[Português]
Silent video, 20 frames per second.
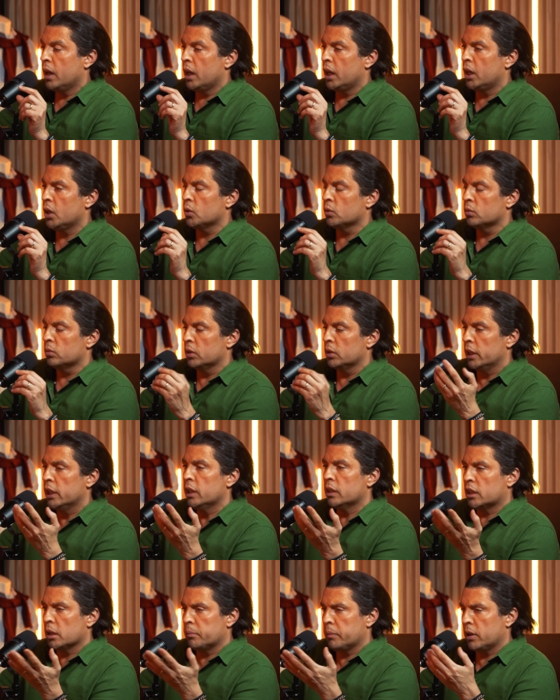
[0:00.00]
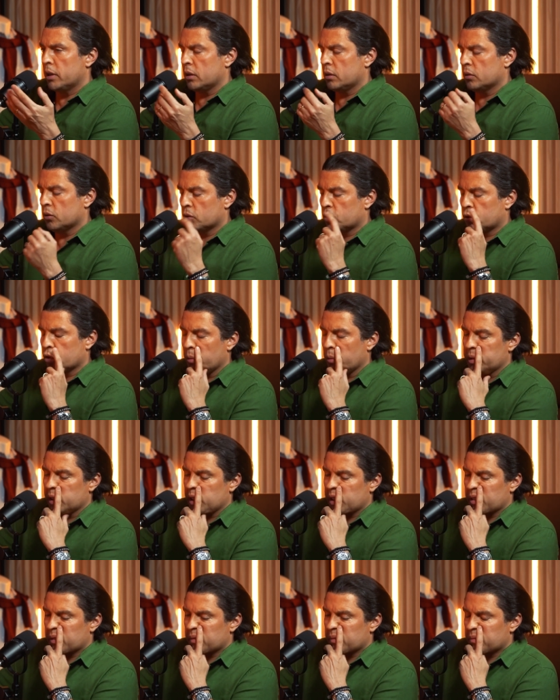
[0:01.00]
Eu li também
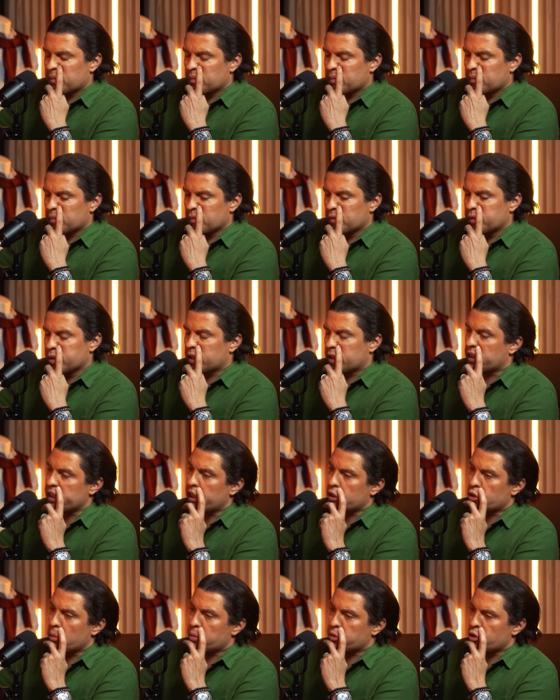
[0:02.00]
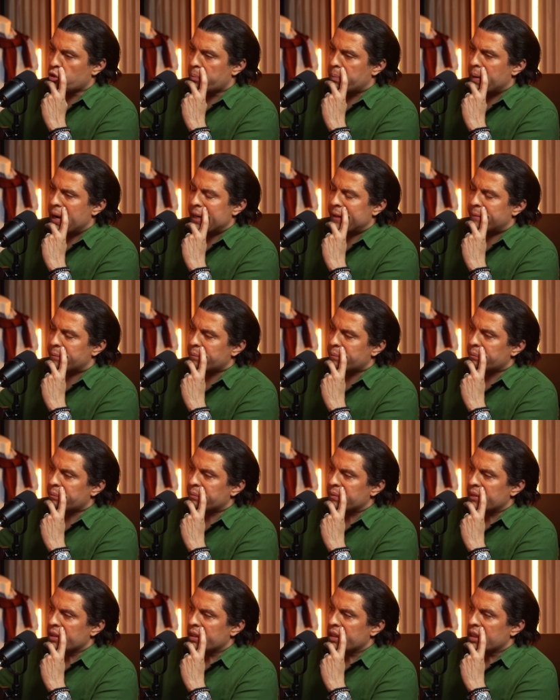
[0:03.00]
sobre você e sobre seu pai
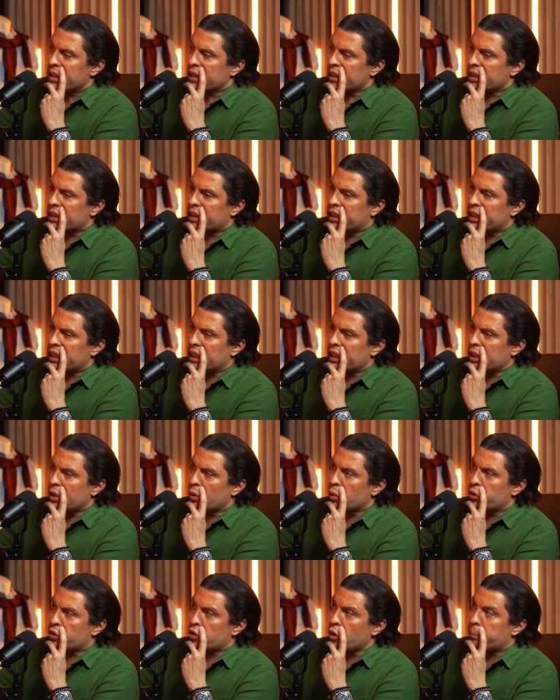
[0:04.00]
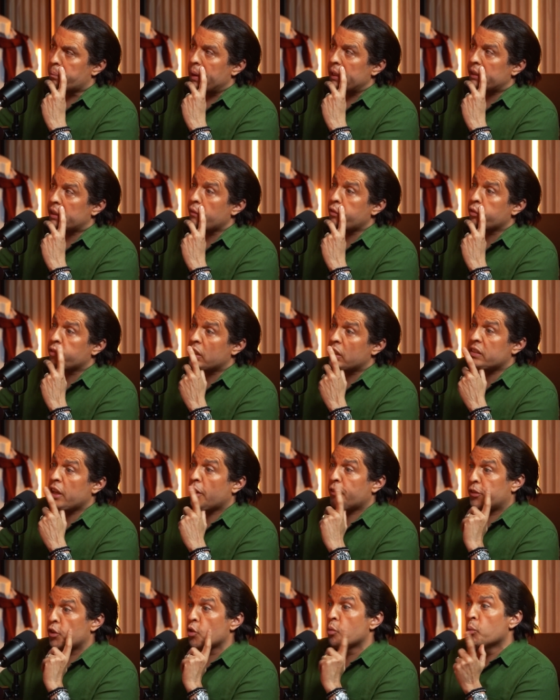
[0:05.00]
que o seu pai teve um
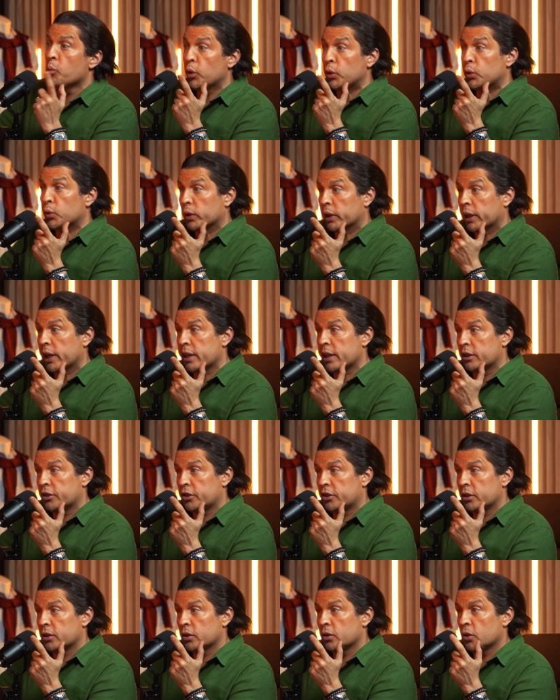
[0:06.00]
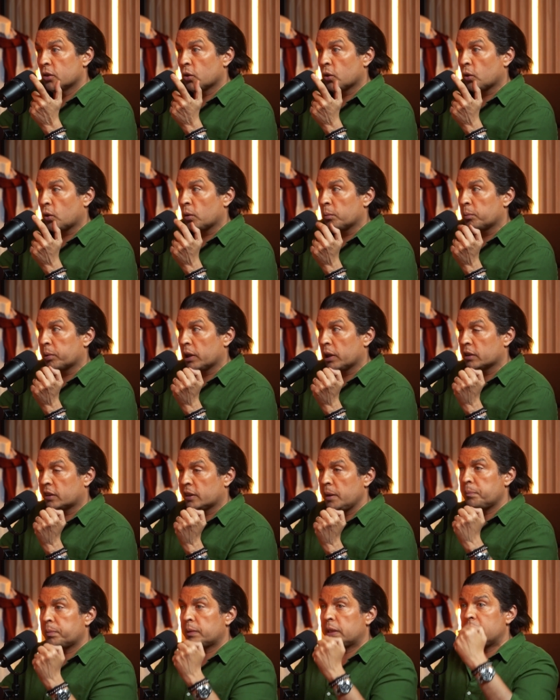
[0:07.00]
desafio muito grande, porque ele
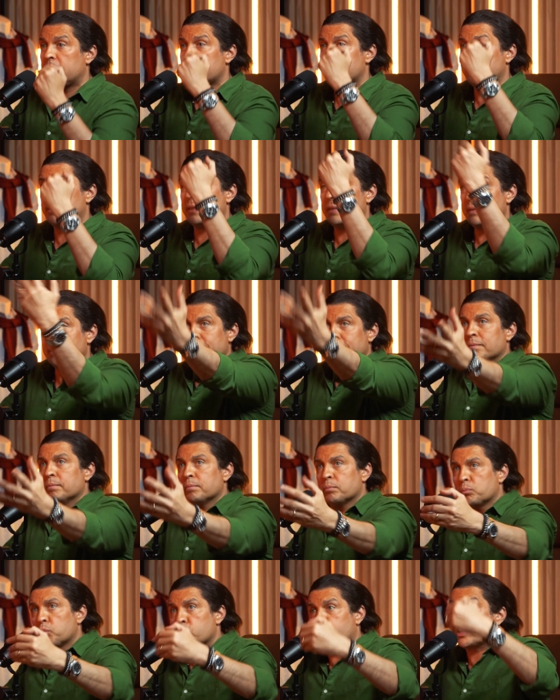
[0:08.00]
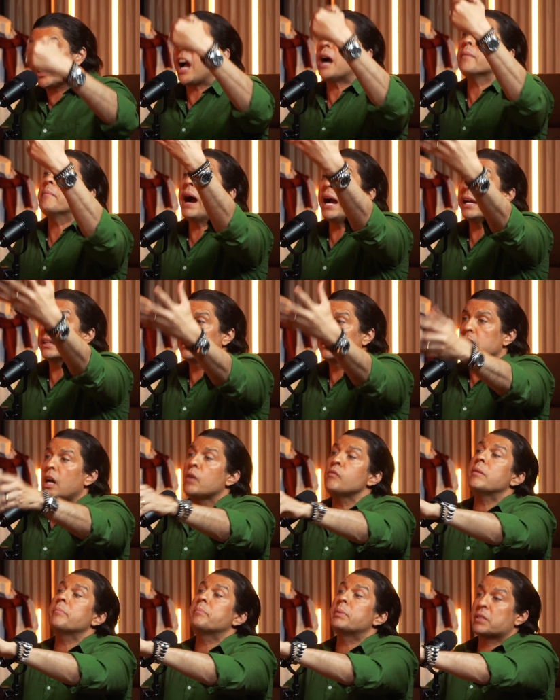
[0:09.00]
sempre quis buscar mais,
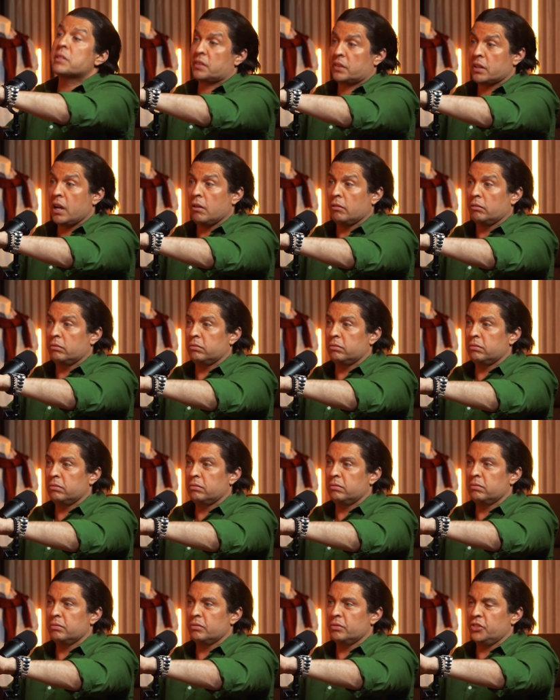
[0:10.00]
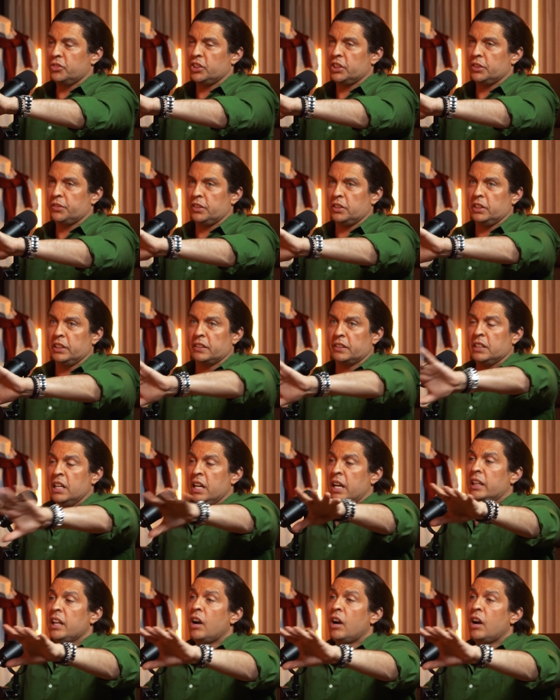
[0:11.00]
não ambição. De, é ambição.